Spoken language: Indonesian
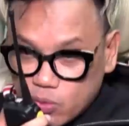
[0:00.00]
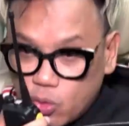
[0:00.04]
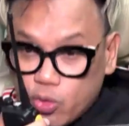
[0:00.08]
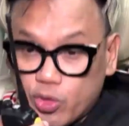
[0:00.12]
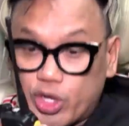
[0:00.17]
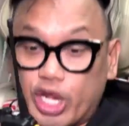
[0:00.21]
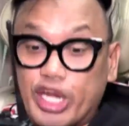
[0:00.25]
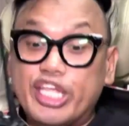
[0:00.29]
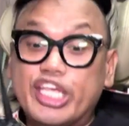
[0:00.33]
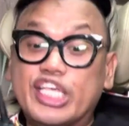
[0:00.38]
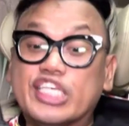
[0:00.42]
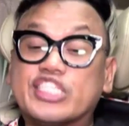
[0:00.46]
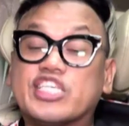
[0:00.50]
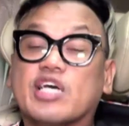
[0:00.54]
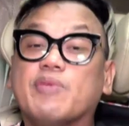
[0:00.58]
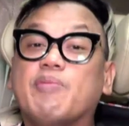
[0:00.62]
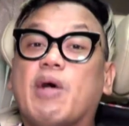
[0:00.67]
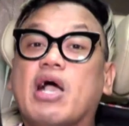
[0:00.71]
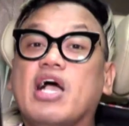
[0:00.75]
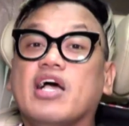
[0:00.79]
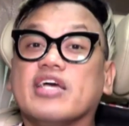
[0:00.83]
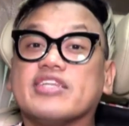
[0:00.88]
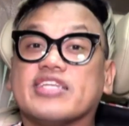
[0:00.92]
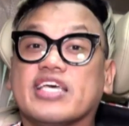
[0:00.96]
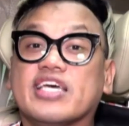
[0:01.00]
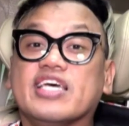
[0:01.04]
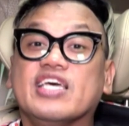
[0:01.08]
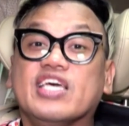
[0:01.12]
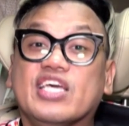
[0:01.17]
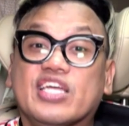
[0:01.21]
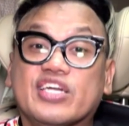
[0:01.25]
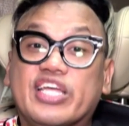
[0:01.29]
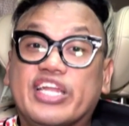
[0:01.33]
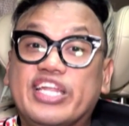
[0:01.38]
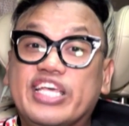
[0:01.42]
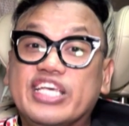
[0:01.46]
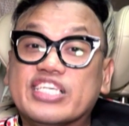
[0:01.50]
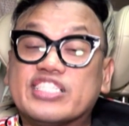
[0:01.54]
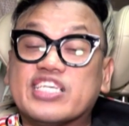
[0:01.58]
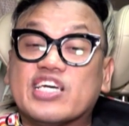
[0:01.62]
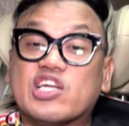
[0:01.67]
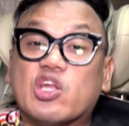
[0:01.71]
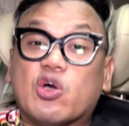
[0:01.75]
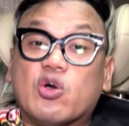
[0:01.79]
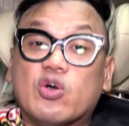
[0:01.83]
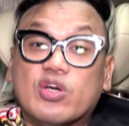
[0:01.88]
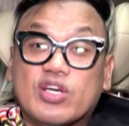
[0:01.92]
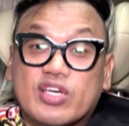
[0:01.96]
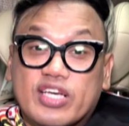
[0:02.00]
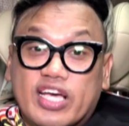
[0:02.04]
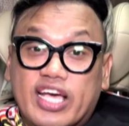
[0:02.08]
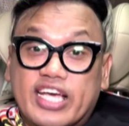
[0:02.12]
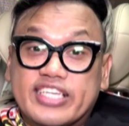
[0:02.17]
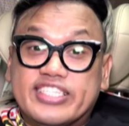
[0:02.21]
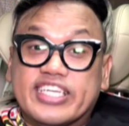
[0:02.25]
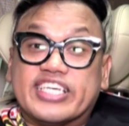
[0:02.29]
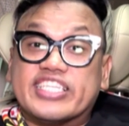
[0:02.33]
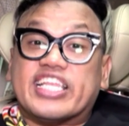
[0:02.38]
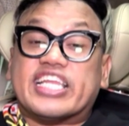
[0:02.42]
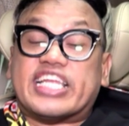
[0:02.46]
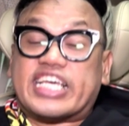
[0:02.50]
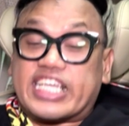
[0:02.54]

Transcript: Oh, Denny iseng banget ya. Denny iseng loh. Agent kita